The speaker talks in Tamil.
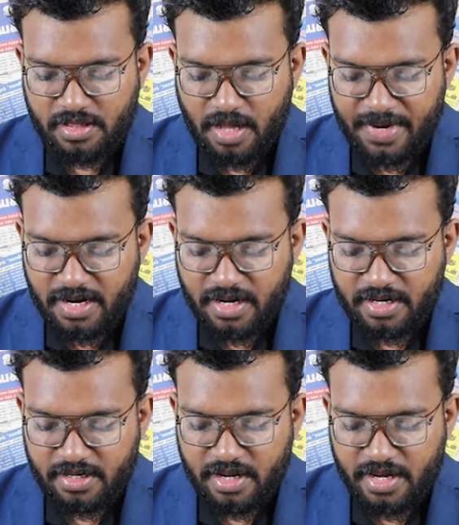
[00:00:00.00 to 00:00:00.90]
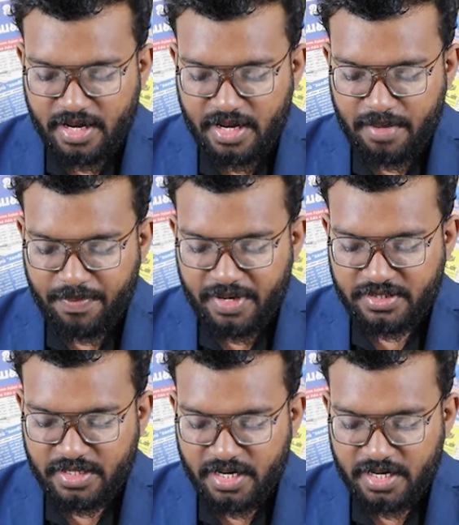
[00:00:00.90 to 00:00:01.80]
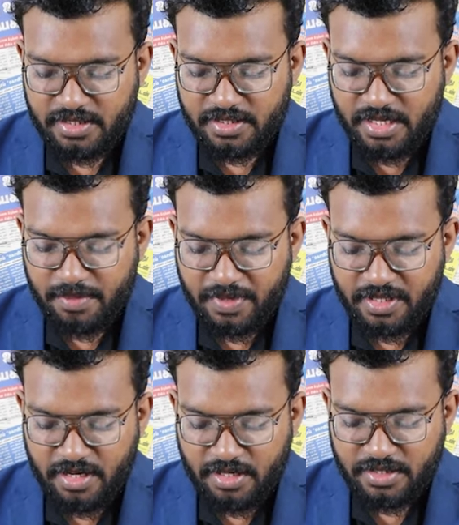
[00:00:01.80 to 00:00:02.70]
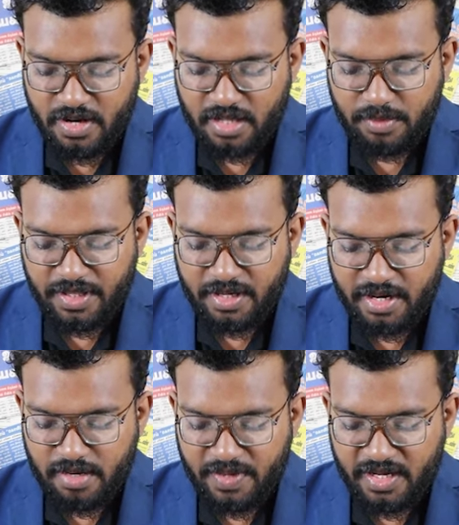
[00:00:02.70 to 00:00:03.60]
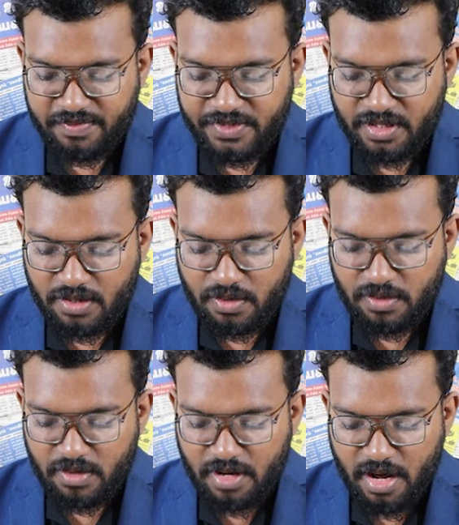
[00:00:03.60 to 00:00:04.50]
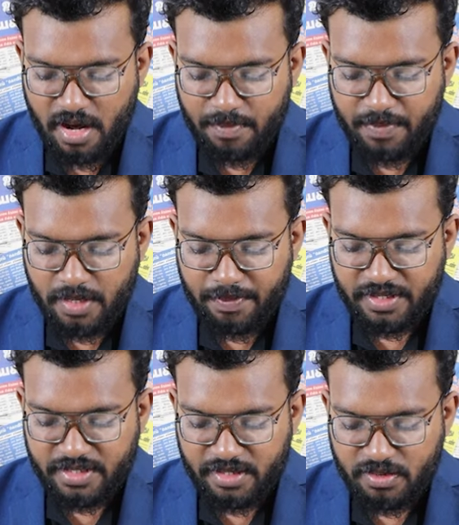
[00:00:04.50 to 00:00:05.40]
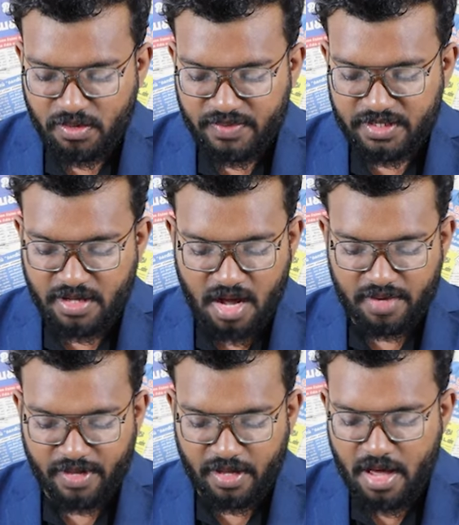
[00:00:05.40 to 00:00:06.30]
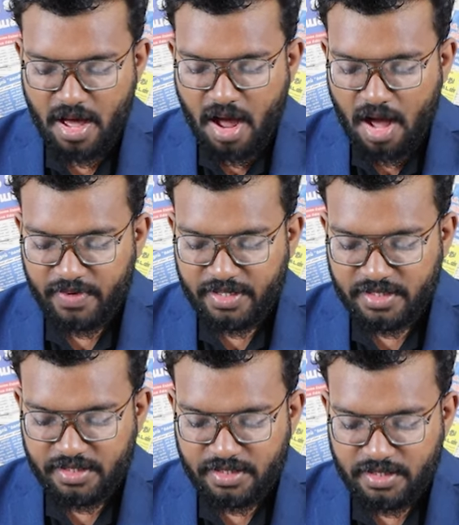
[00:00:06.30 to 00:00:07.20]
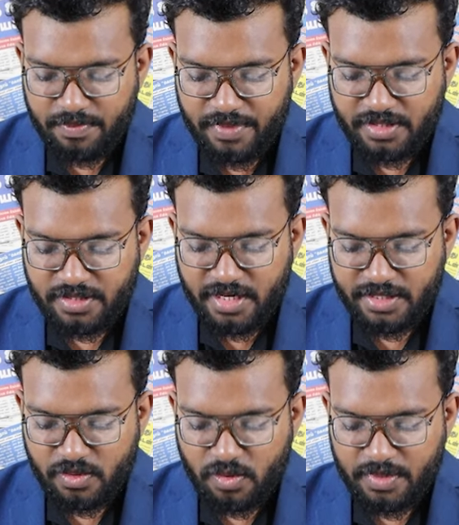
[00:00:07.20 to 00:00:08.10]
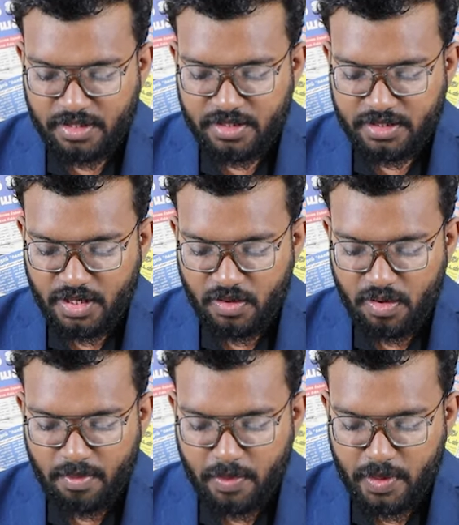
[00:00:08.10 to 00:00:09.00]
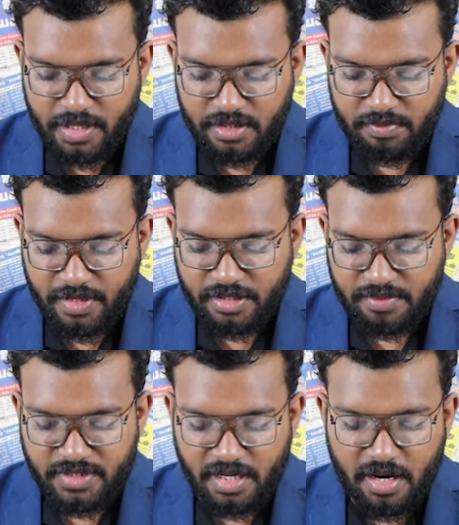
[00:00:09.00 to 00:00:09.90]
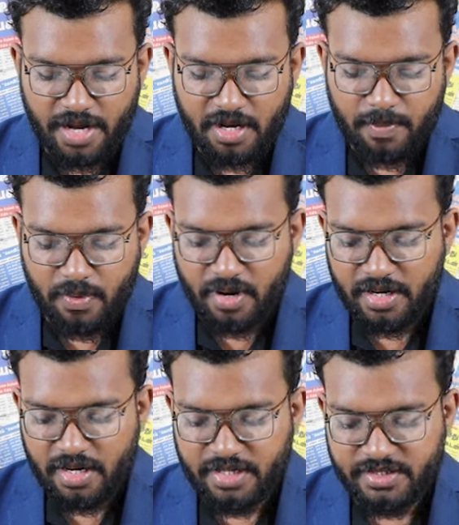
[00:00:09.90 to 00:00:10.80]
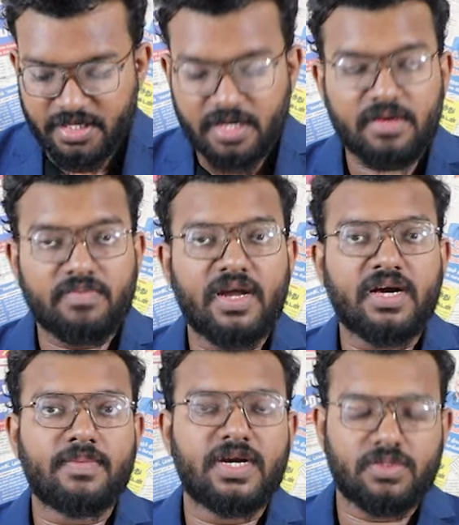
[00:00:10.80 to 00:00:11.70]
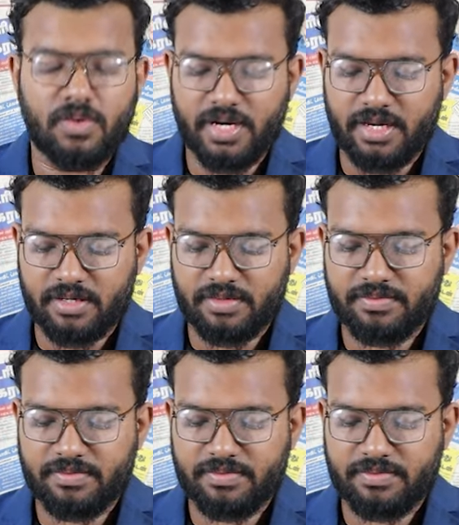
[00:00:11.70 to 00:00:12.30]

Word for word: தமிழர்களின் இன பிரச்சனைகளை தீர்ப்பதில் ஜனாதிபதி ரணில் விக்ரம்சிங்க கொண்டுள்ள அர்ப்பணிப்பை தெரிந்து கொள்வதற்காகவே அவரை சந்தித்து பேச்சு நடத்தினோம் என்று டெலோ புலட் மற்றும் ஜனநாயக போராளிகள் கட்சியினர் விளக்கமளித்துள்ளனர்